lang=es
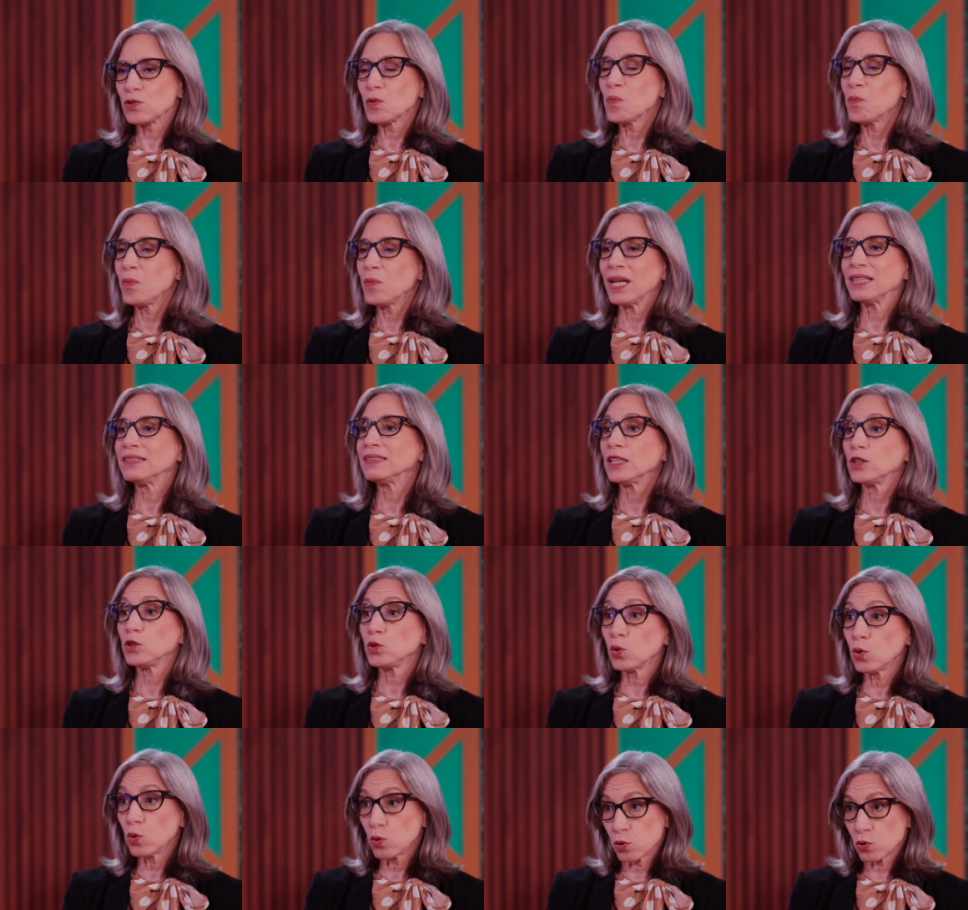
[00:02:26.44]
es un plan de
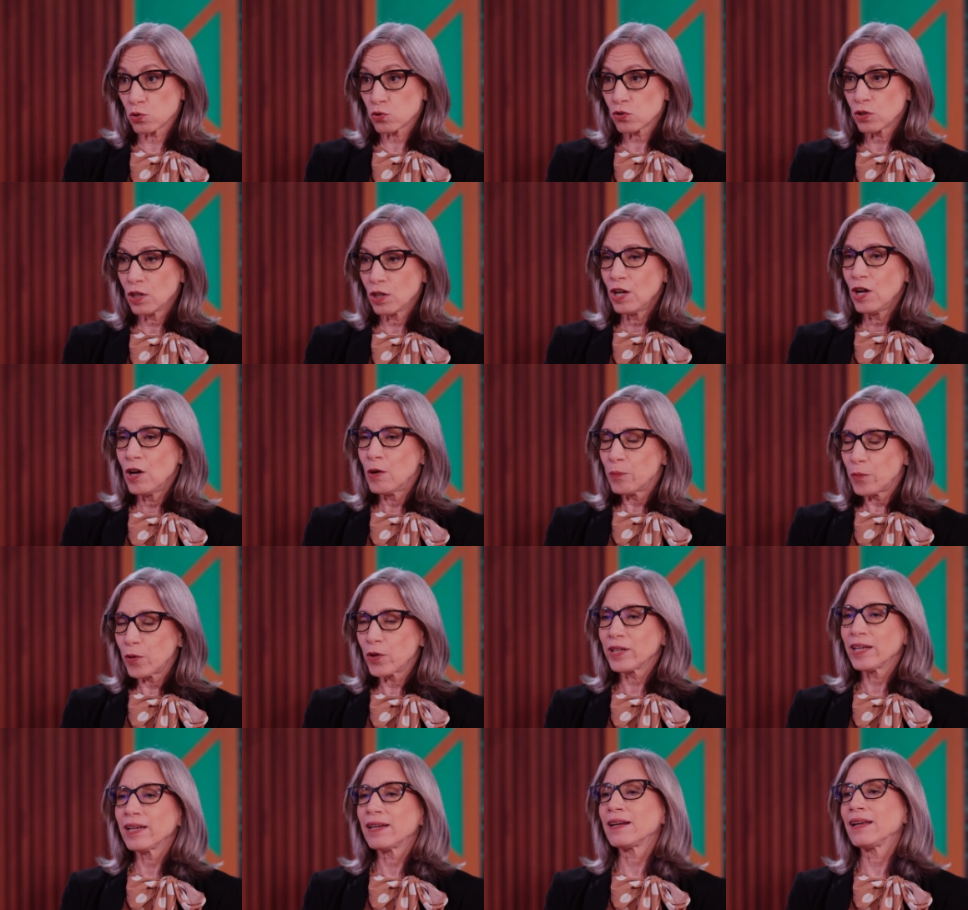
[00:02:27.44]
todos,
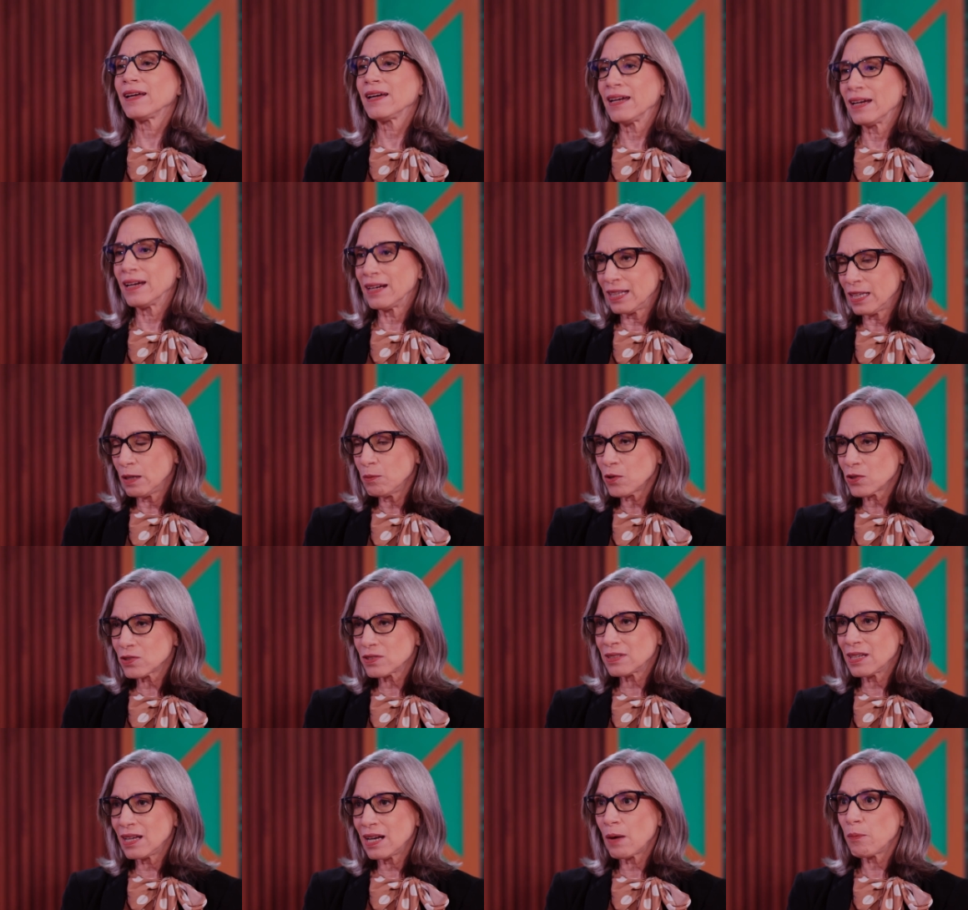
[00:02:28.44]
porque
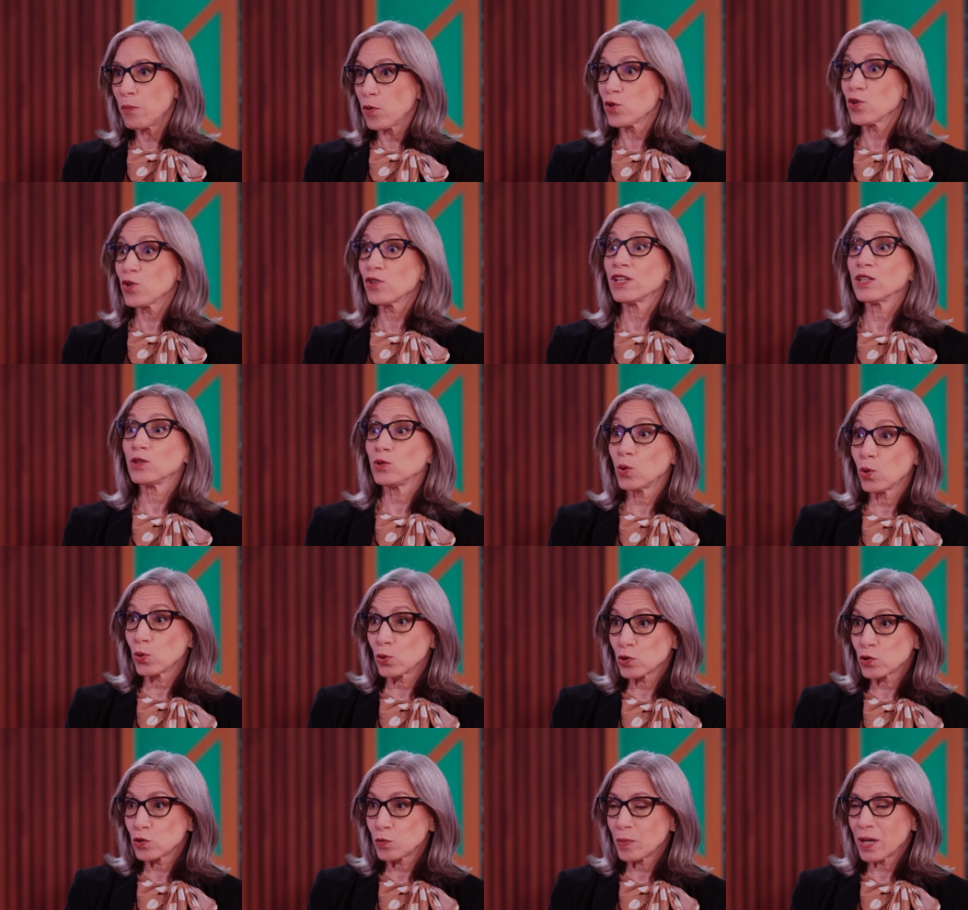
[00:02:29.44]
requerimos del apoyo de
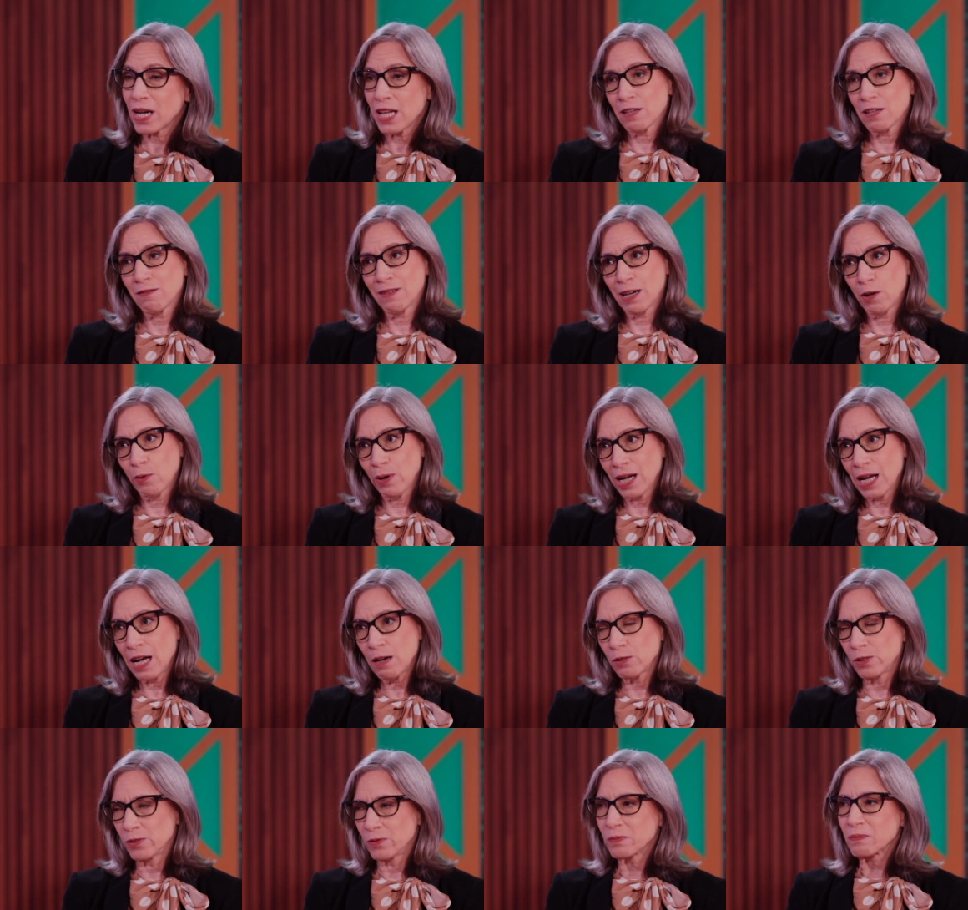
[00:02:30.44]
todos para llevarlo a
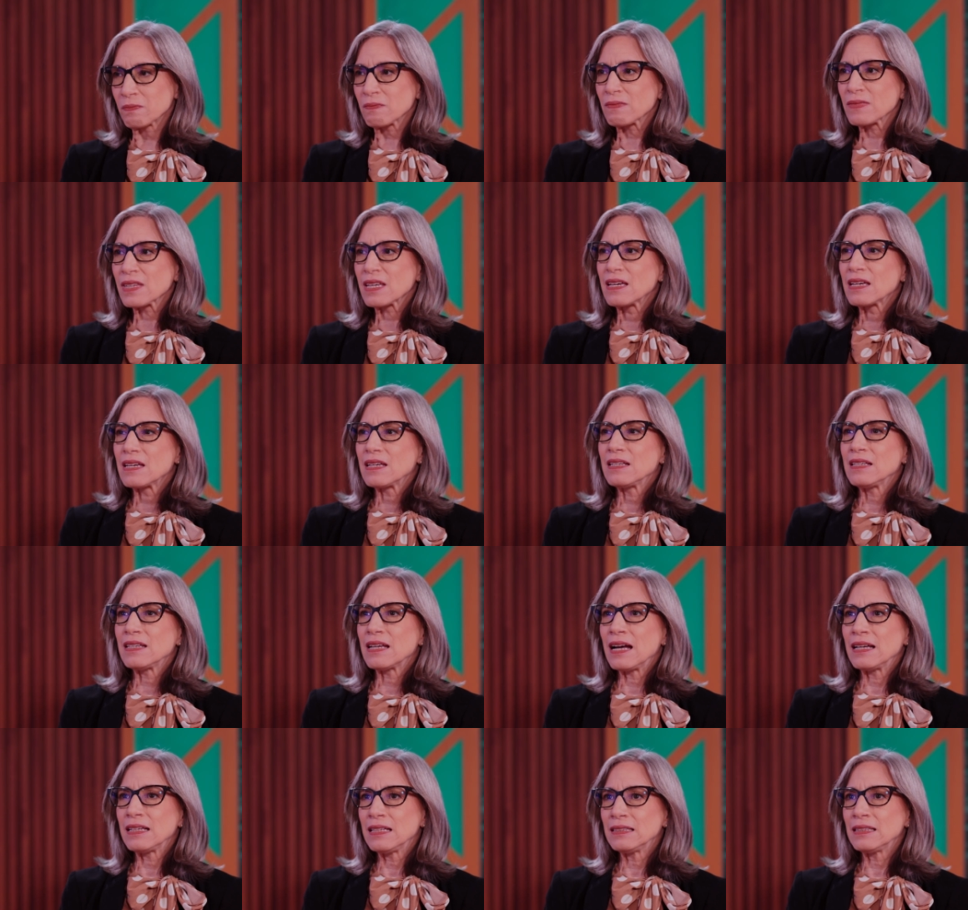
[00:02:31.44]
cabo. Y
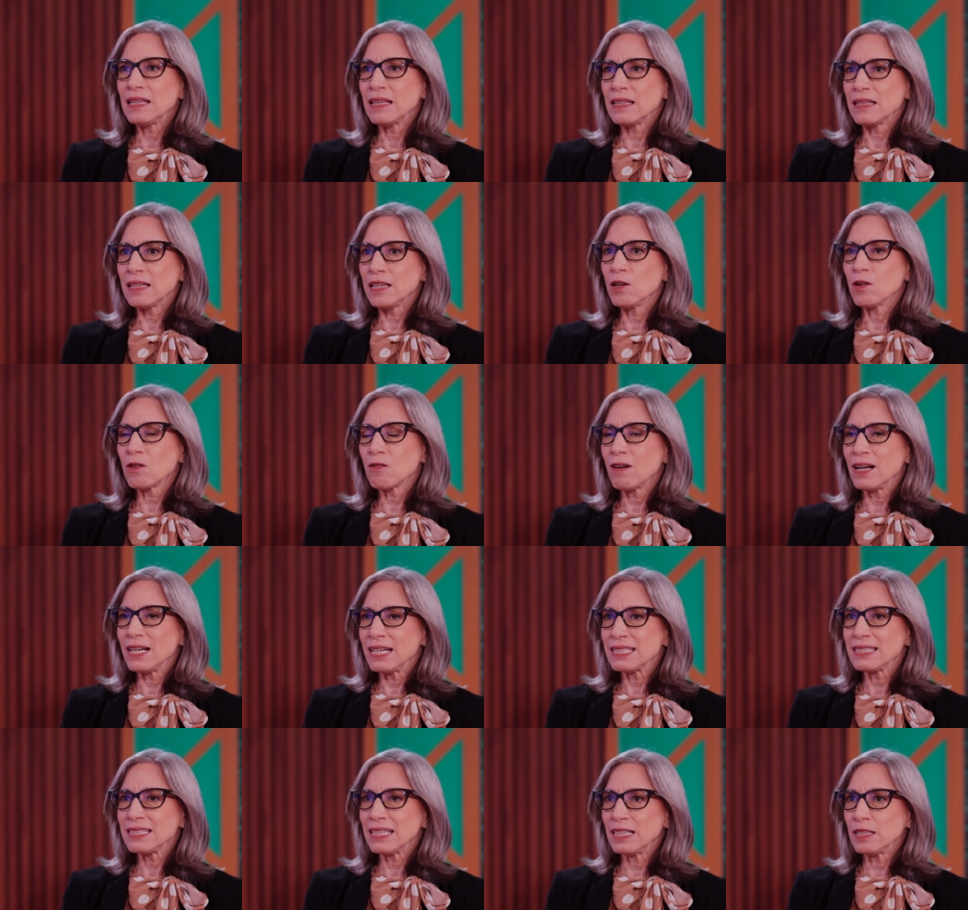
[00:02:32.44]
ahí te digo
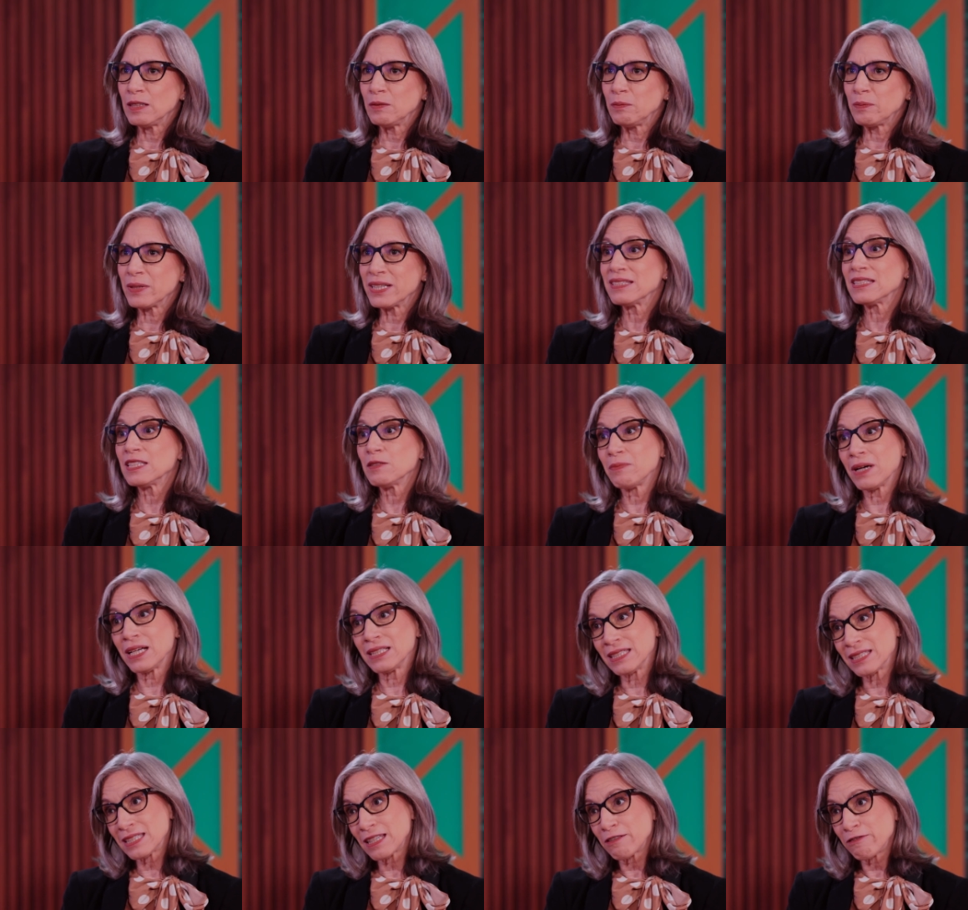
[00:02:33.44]
cuál es el
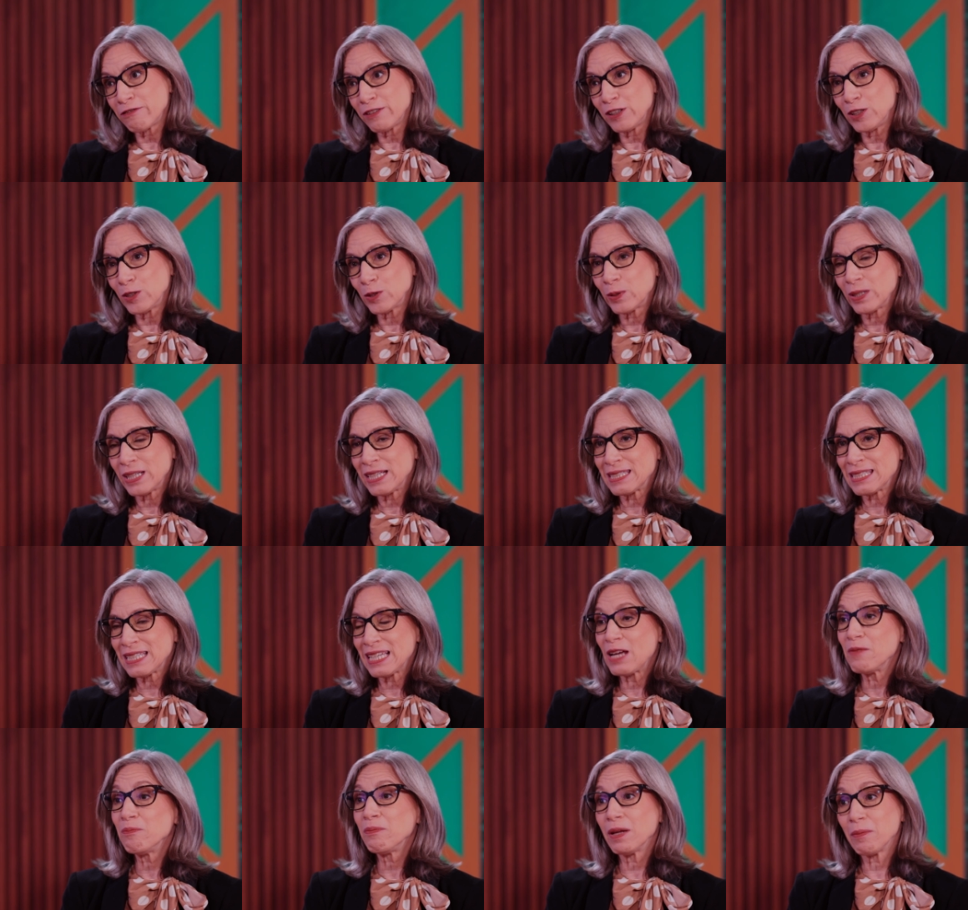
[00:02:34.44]
principal desafío, es
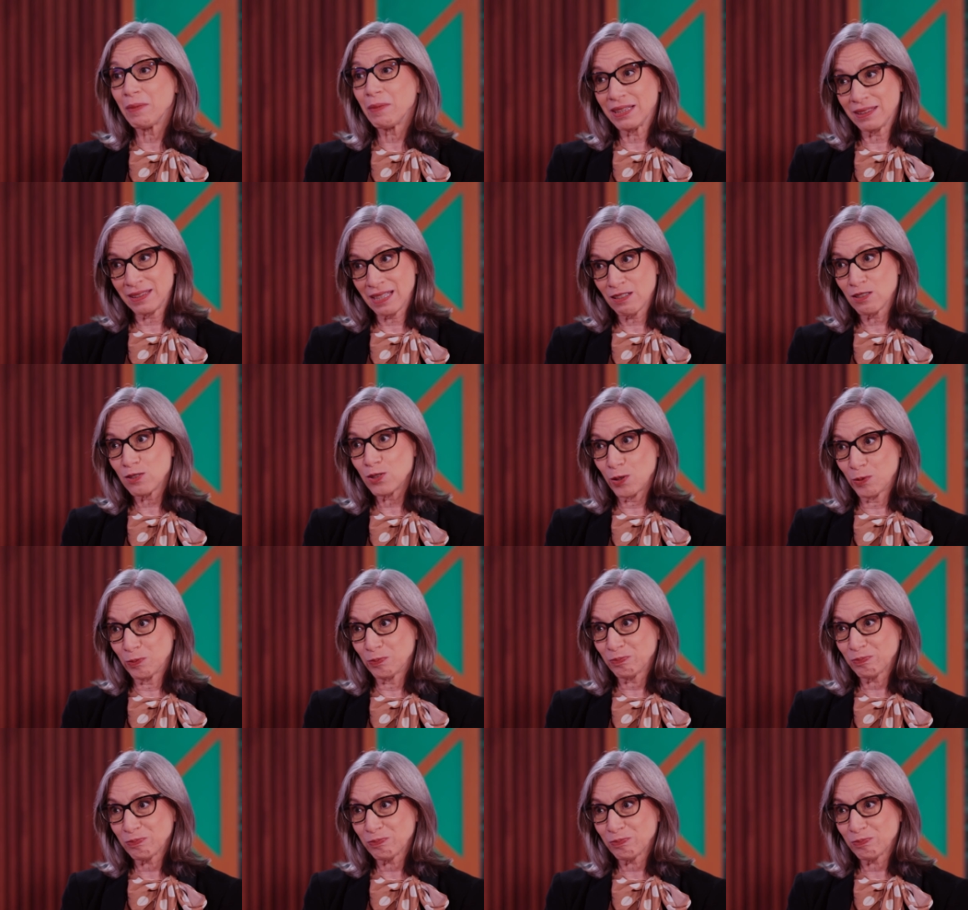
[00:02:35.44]
la implementación.